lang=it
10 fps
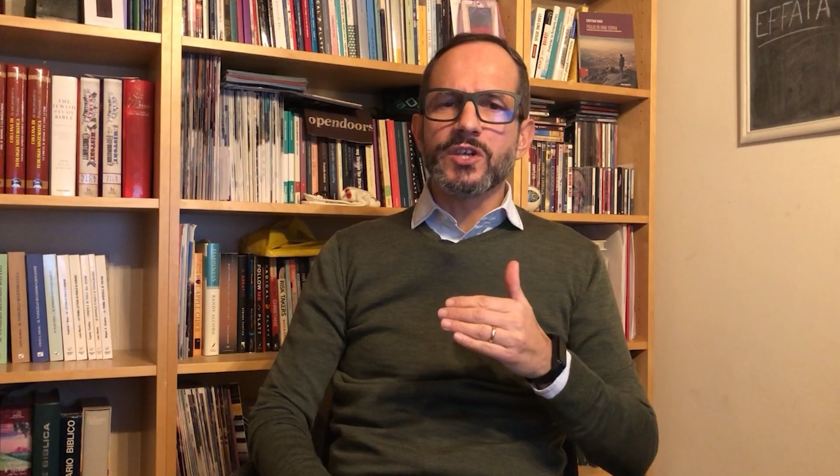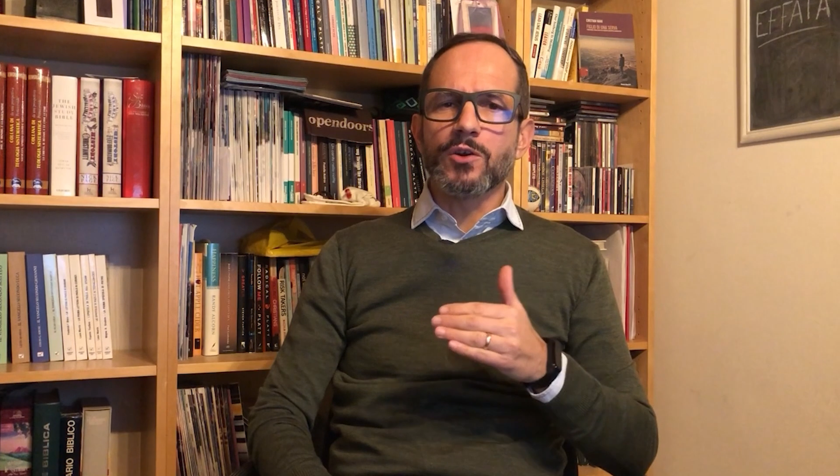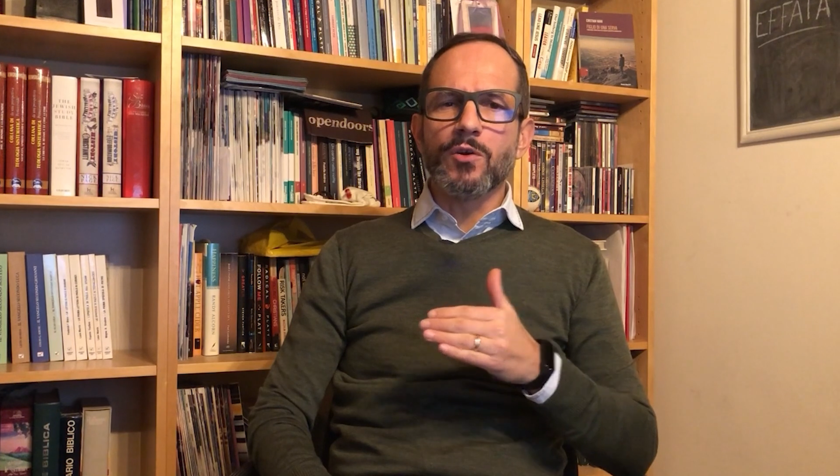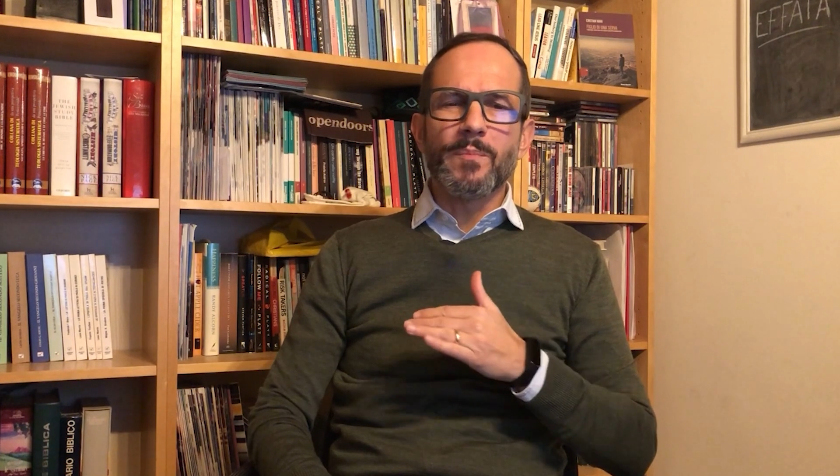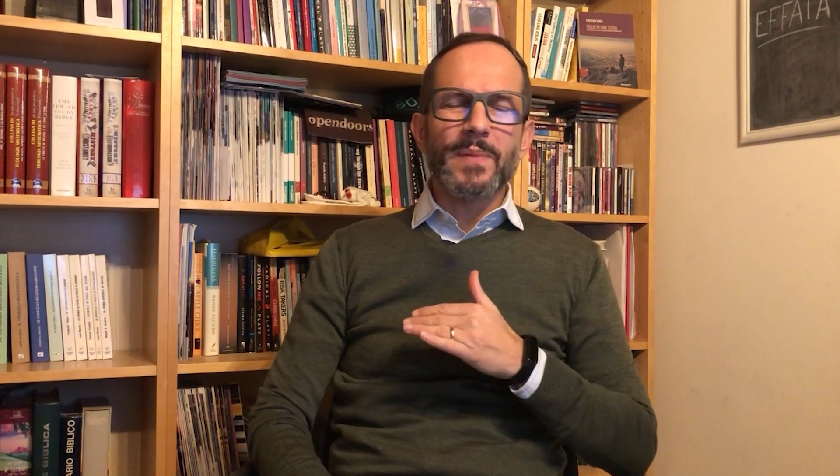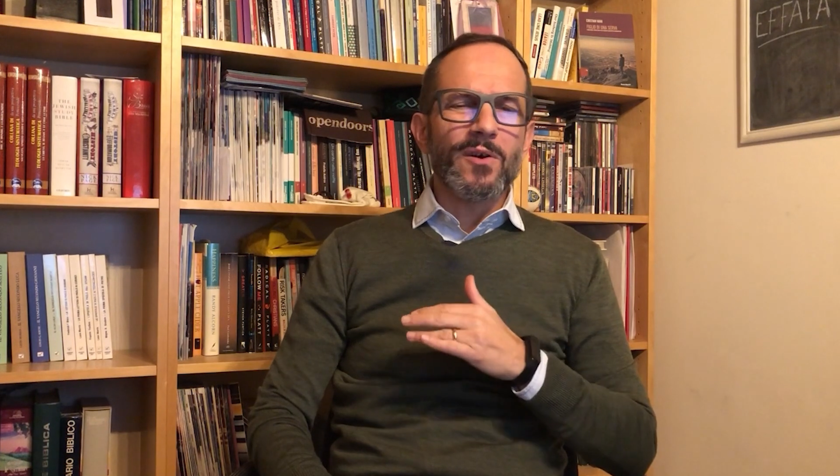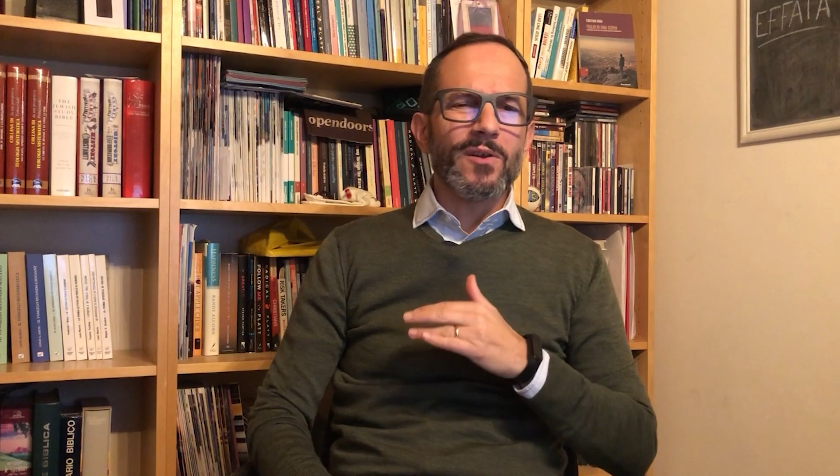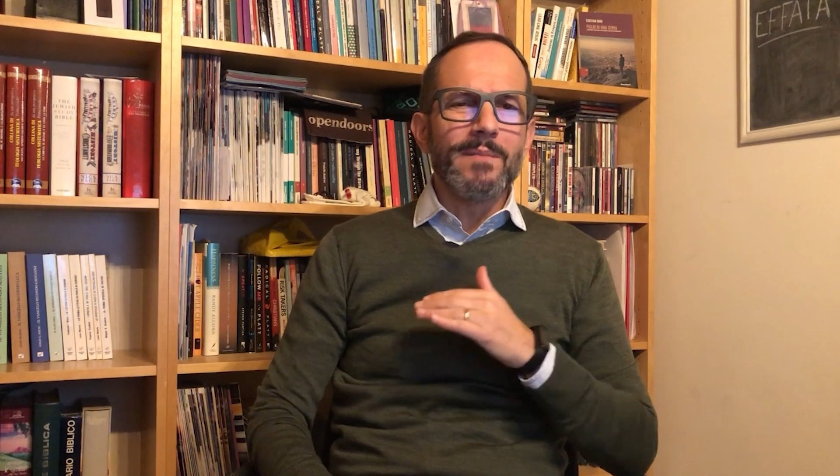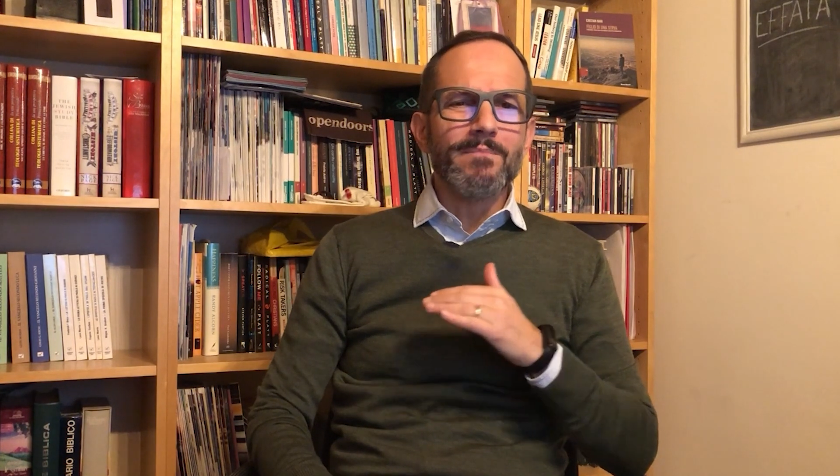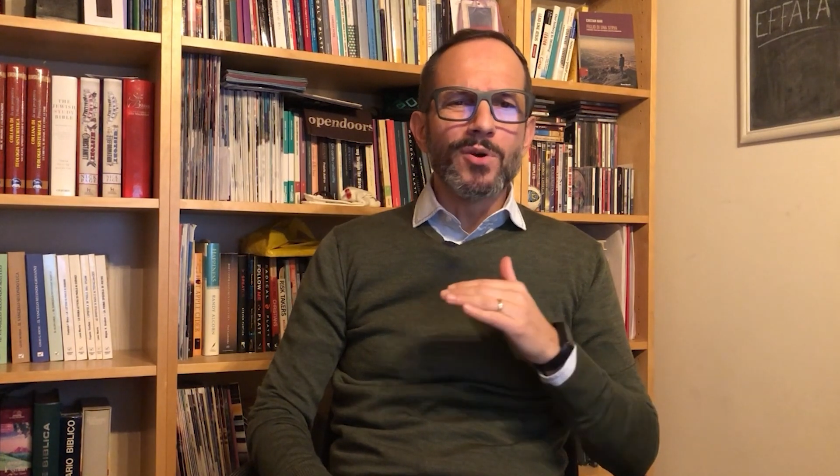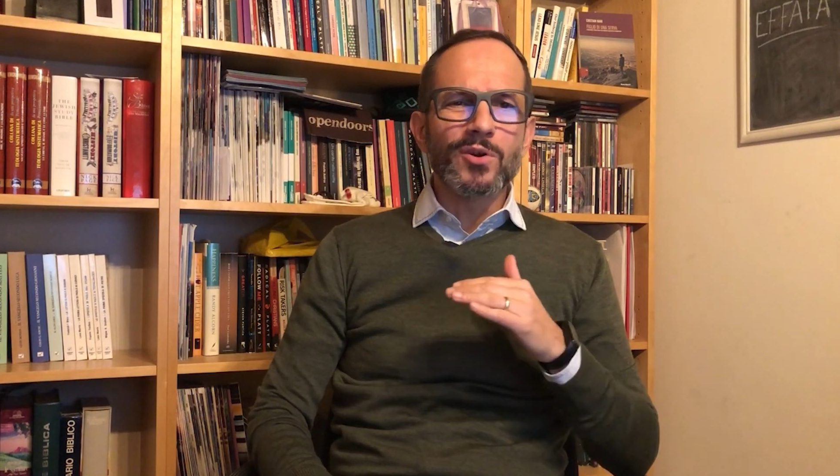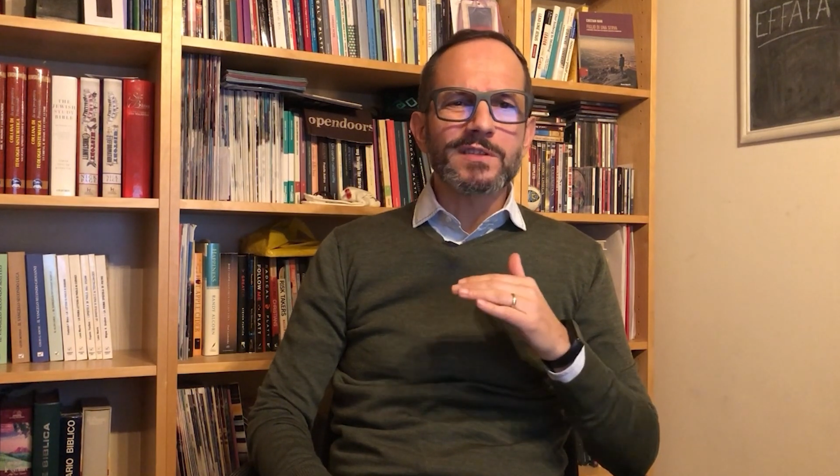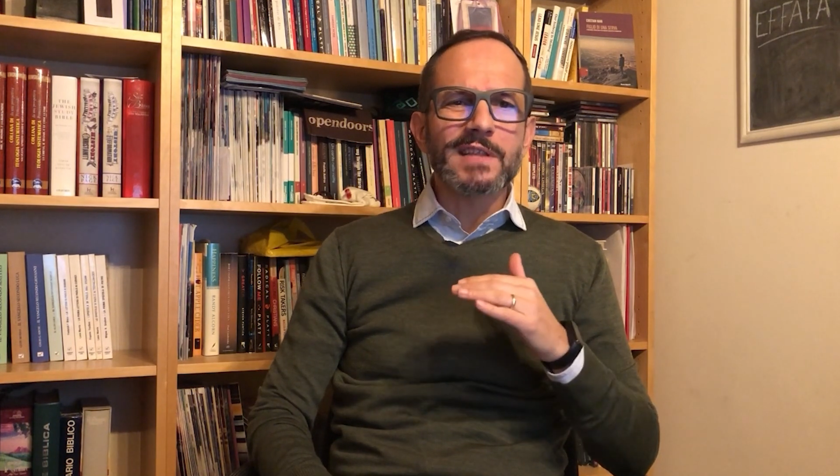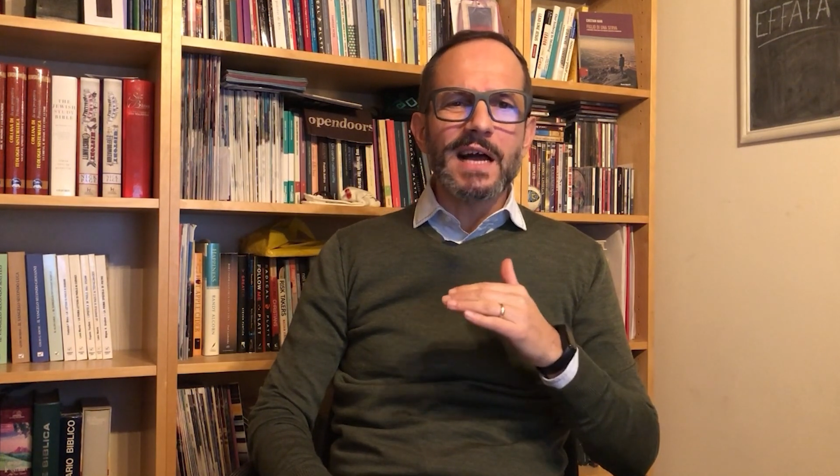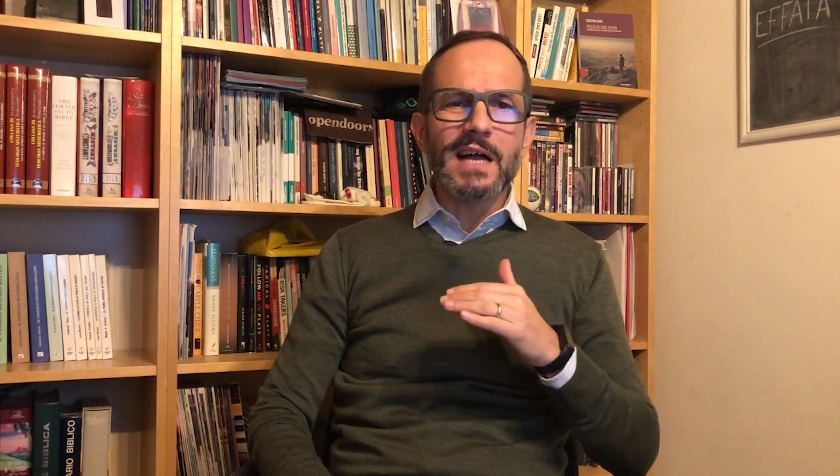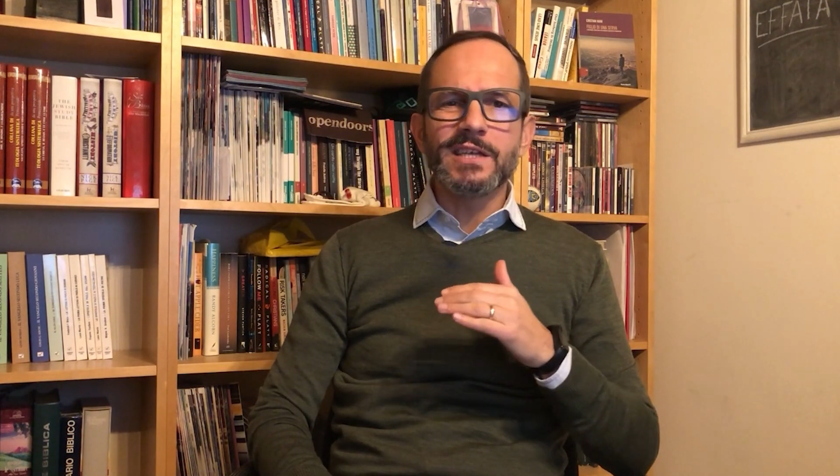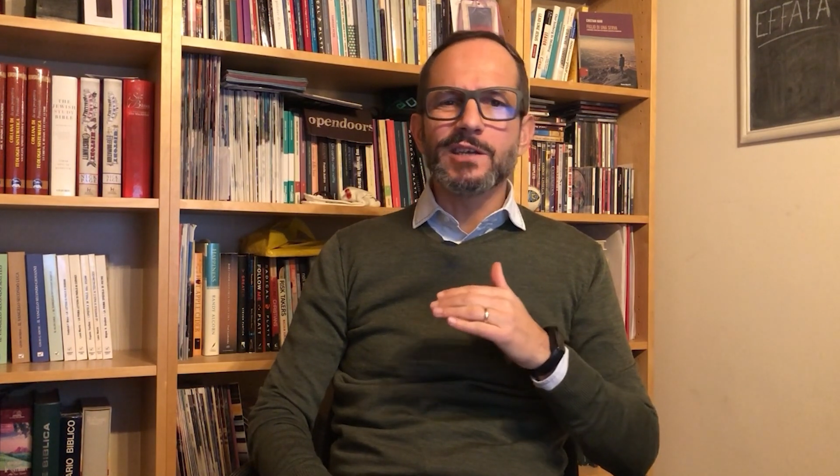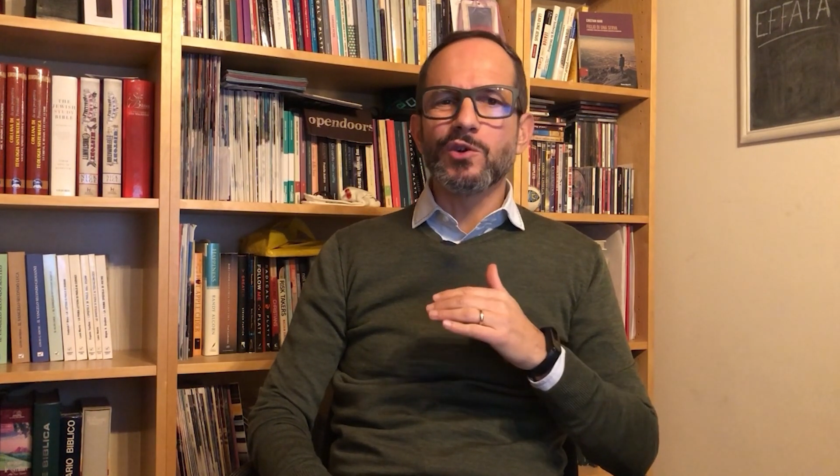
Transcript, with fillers: con parole mortali